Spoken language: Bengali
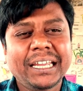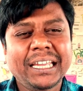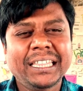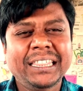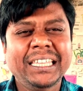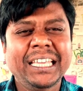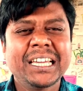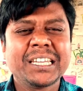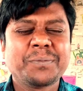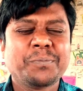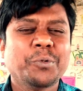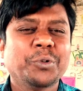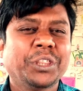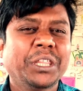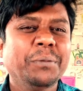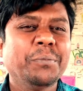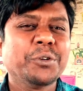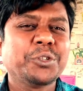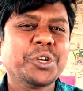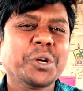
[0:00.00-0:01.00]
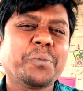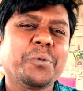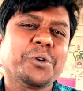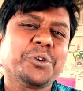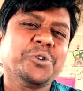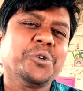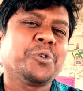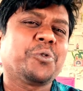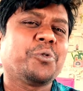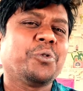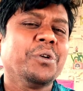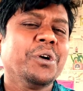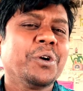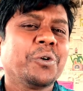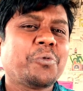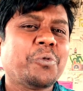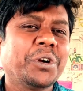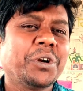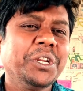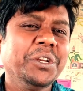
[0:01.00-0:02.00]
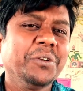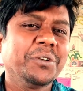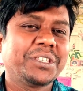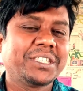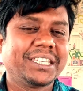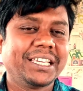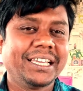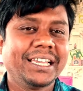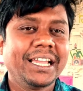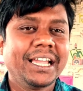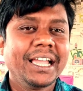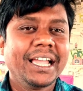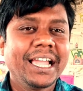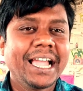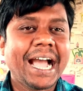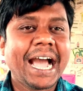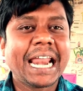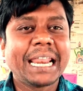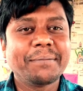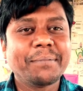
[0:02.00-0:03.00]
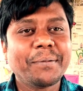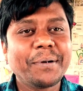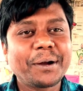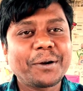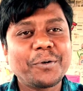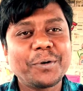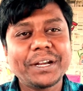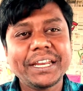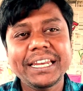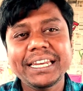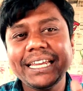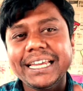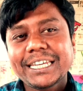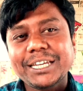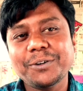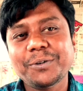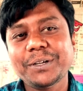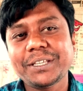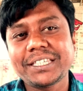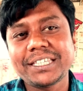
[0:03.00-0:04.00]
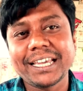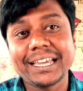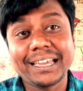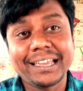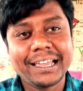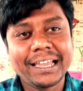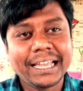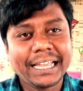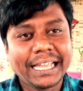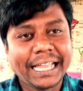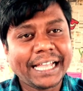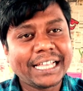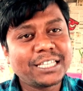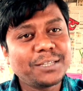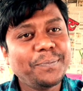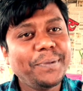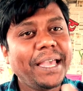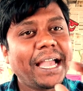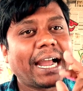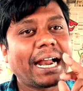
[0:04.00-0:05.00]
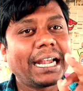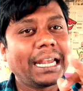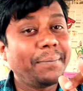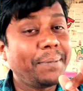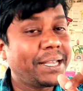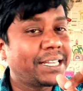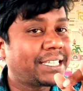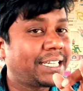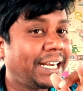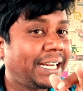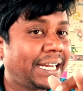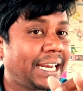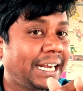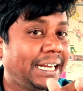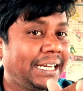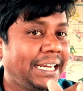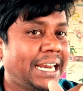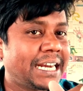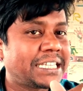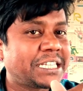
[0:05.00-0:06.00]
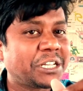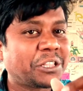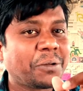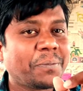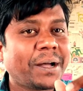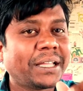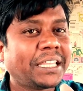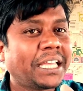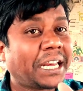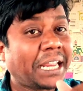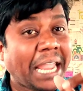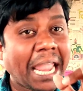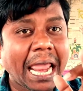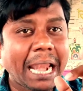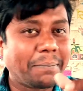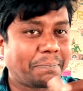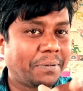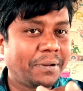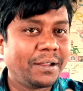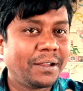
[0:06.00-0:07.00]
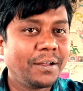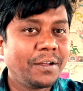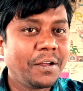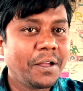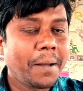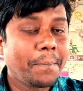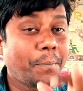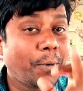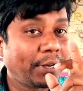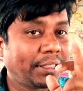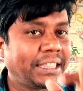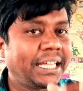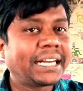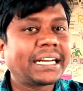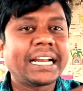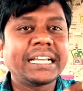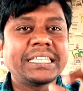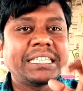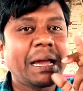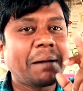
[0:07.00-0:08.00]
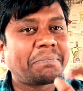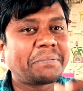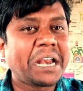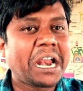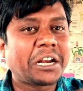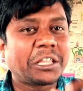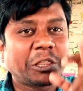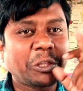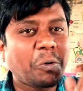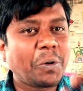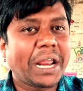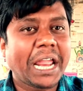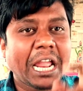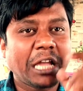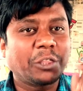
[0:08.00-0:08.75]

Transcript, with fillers: ইতিহাস প্রতি বছর প্রশ্ন কঠিন হচ্ছে আরে বাবা কঠিন কিসে হচ্ছে এসবি একাডেমিক সেন্টার নিয়ে আসছে তোমাদের হেল্প প্রত্যেকটা চ্যাপ্টার ধরে